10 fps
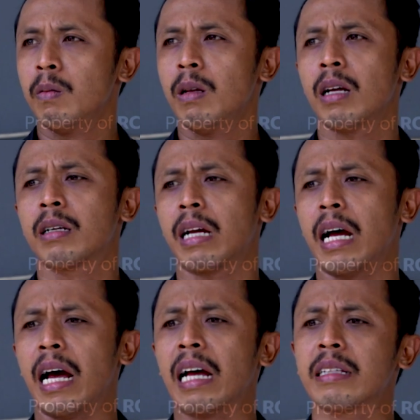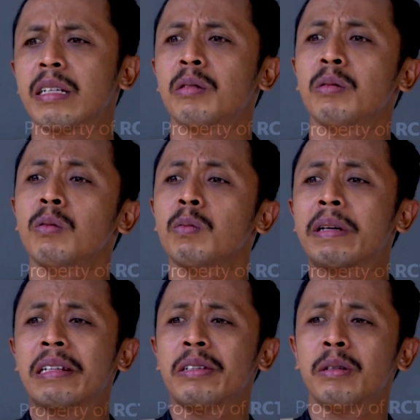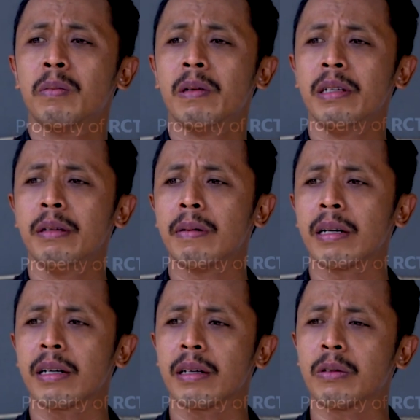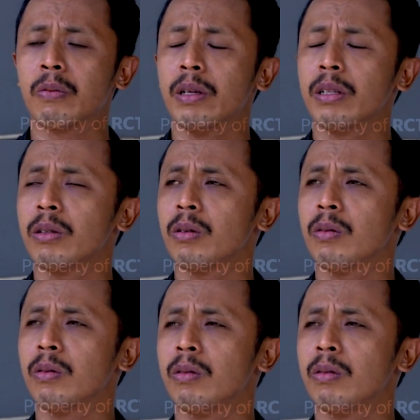Lah, gratis. Bensin beli pakai duit itu.